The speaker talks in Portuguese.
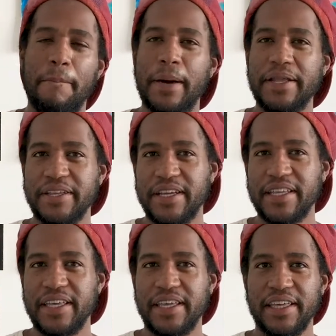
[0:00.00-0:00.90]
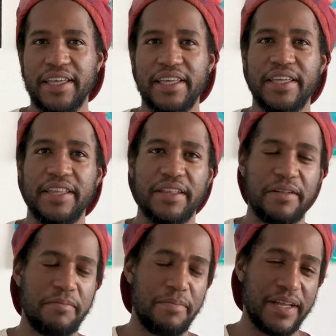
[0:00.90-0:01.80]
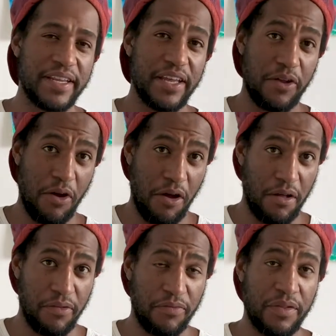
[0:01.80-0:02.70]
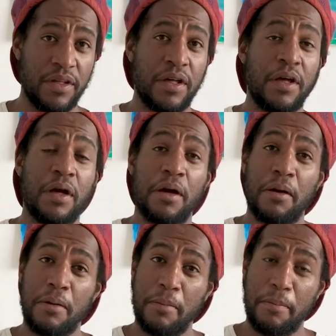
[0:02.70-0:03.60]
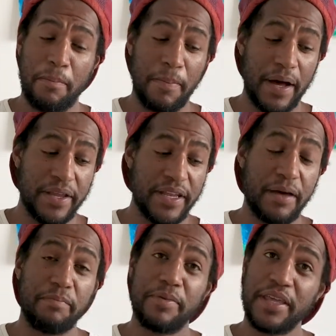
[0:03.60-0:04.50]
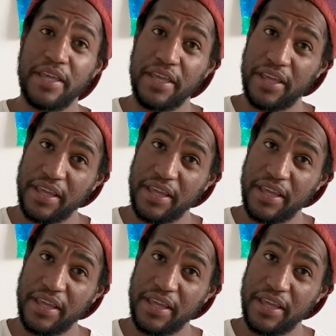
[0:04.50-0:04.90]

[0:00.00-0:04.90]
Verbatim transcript: Pari ali. Pari lá. Pari pi.